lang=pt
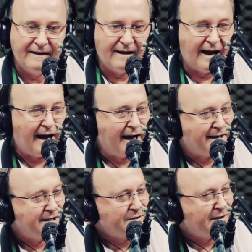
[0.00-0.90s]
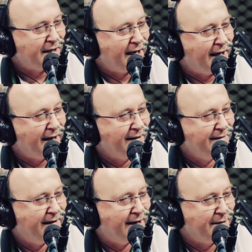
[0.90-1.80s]
a cantora
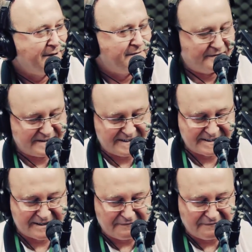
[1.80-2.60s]
alemã Francisca